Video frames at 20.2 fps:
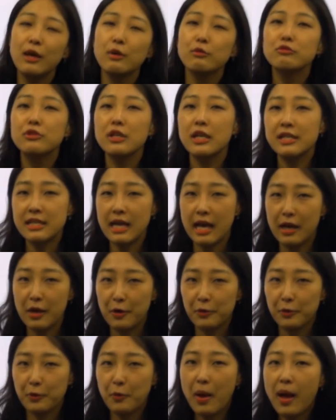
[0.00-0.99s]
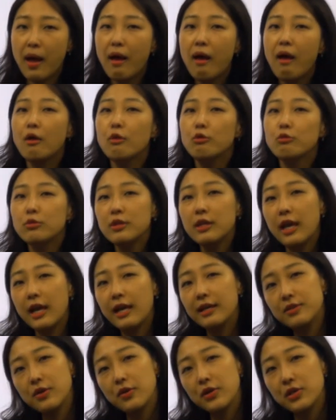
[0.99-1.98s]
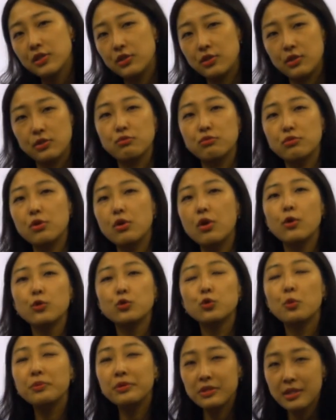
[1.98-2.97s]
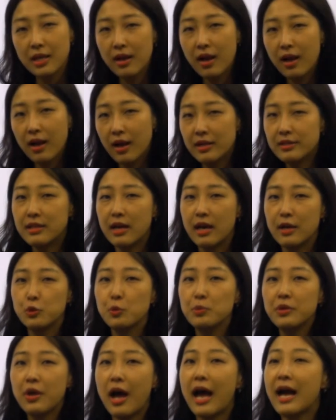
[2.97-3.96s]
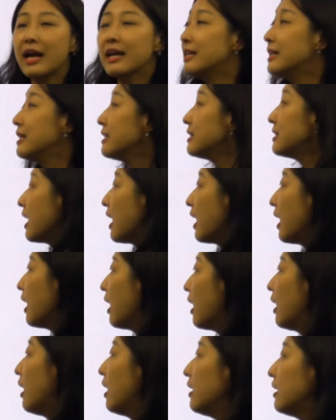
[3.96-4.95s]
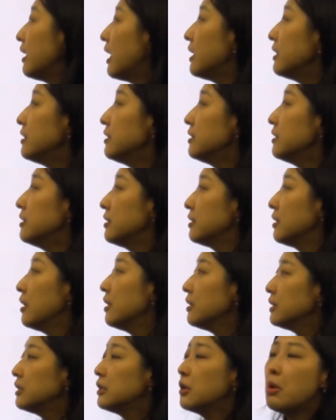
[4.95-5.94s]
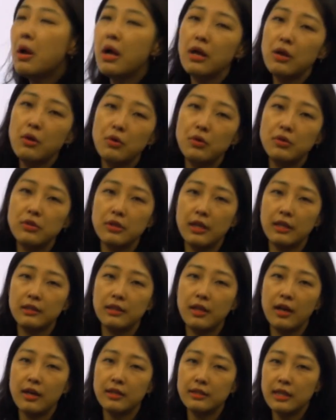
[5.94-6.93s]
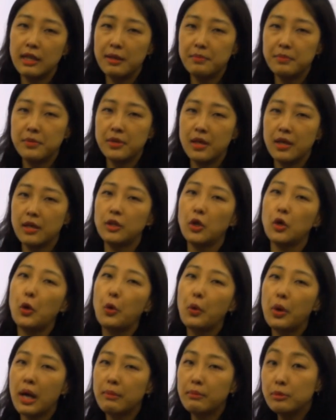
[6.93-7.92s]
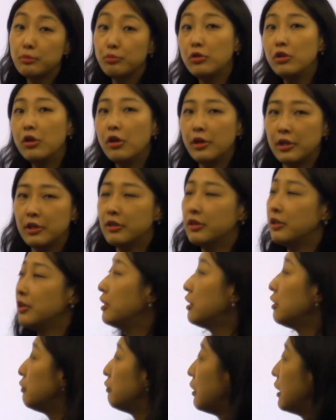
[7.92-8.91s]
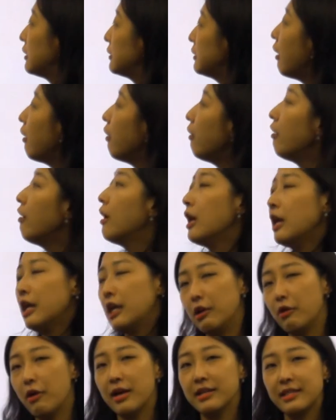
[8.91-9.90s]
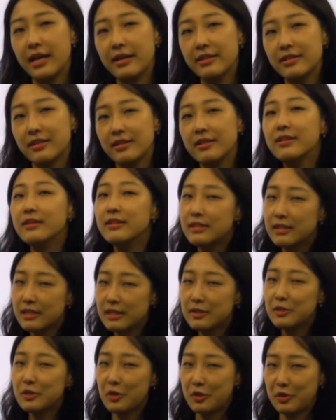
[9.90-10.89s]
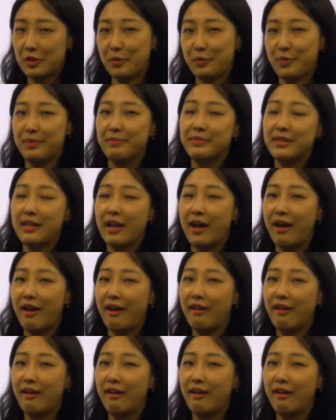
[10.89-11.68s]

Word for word: 우리의 자연과 우리의 행성인 지구를 좀 더 생각하자. 좀 더 아끼자. 라는 그러한 거를 갖다가 사람들에게 더 영감을 불러일으키기 위해서 이러한 사진을 찍으셨다고 합니다.